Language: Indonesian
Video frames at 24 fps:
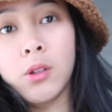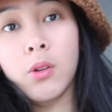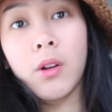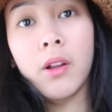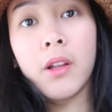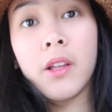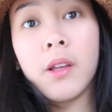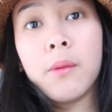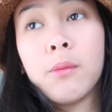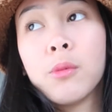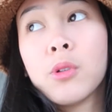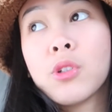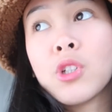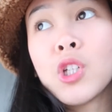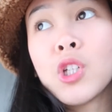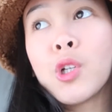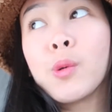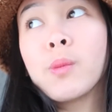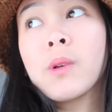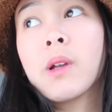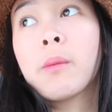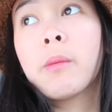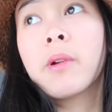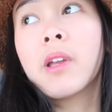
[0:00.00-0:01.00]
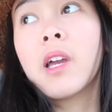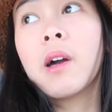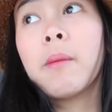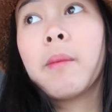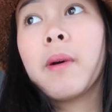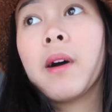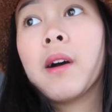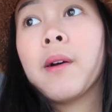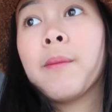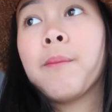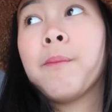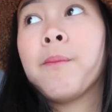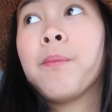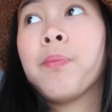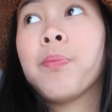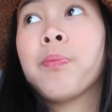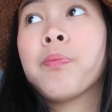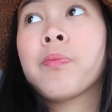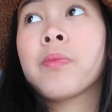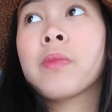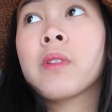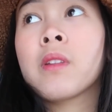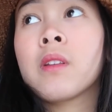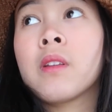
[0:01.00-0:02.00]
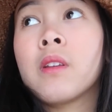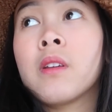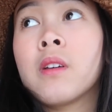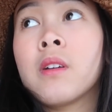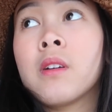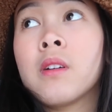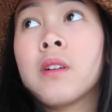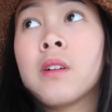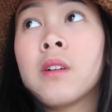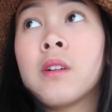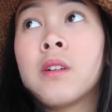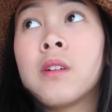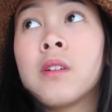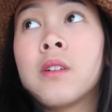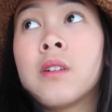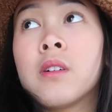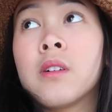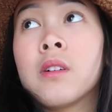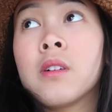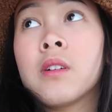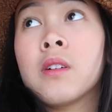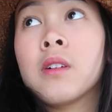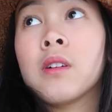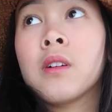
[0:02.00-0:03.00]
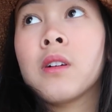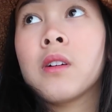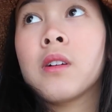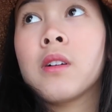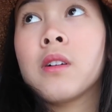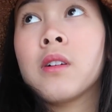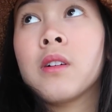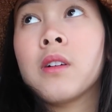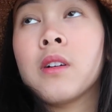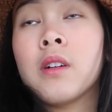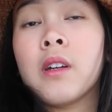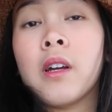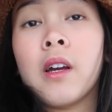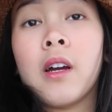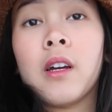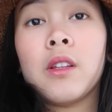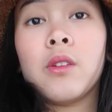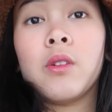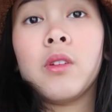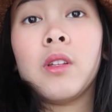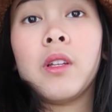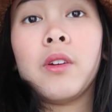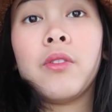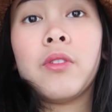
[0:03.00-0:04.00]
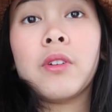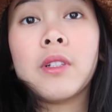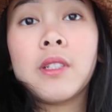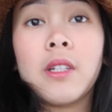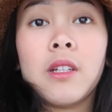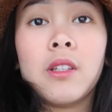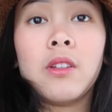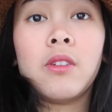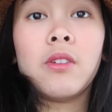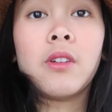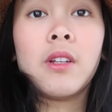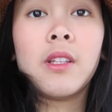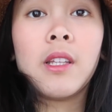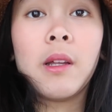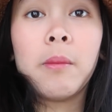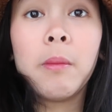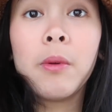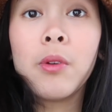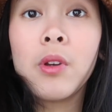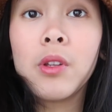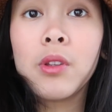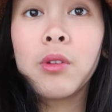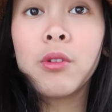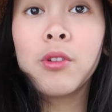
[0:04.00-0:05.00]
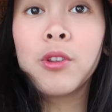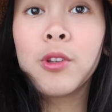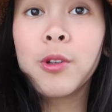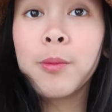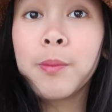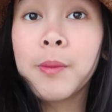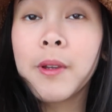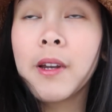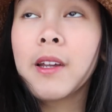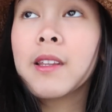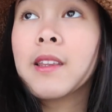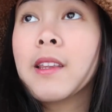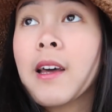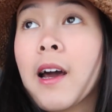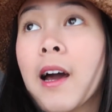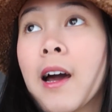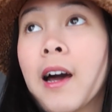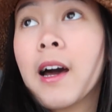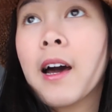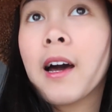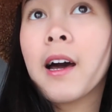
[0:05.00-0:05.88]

satu lagi museum namanya apa? 21st century ya 21st century tapi udah tutup ternyata